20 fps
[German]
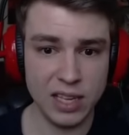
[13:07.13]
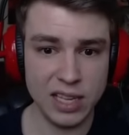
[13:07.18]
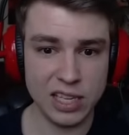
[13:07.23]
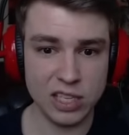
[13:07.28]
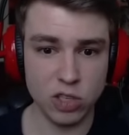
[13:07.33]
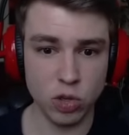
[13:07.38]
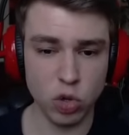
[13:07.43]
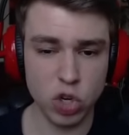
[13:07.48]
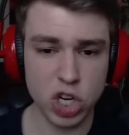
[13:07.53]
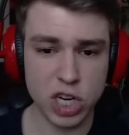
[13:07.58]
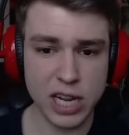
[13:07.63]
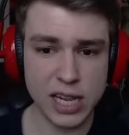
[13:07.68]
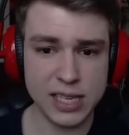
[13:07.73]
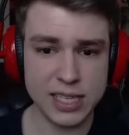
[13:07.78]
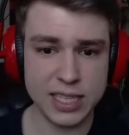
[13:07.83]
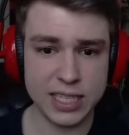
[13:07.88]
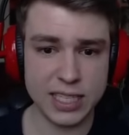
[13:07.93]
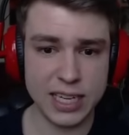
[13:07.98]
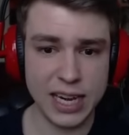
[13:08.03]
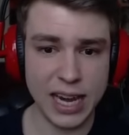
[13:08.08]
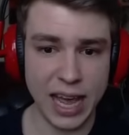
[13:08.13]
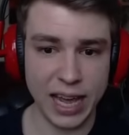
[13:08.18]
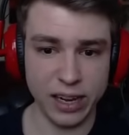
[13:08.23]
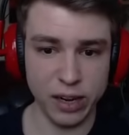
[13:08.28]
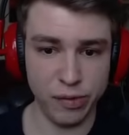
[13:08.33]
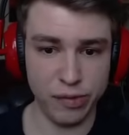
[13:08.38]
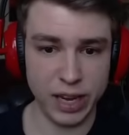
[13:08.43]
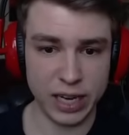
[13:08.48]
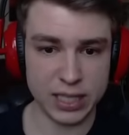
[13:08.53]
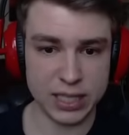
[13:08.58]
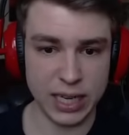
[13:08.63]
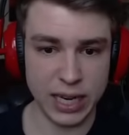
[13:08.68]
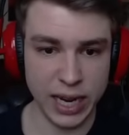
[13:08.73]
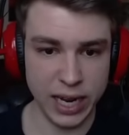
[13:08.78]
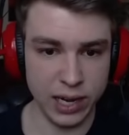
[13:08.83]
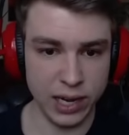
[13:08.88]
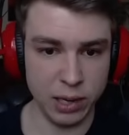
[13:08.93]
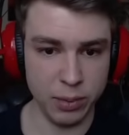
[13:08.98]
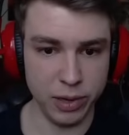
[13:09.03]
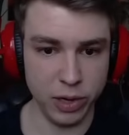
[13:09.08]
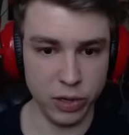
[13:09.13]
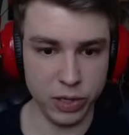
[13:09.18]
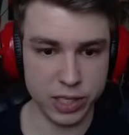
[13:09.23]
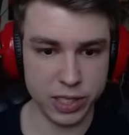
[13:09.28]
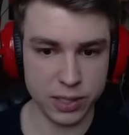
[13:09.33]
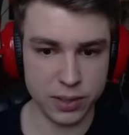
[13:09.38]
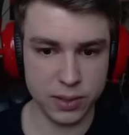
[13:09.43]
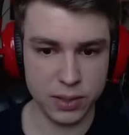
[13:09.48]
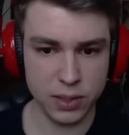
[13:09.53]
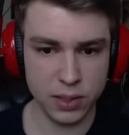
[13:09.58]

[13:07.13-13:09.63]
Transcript: So stellen sich die Lerneffekte ein, liebe Leute.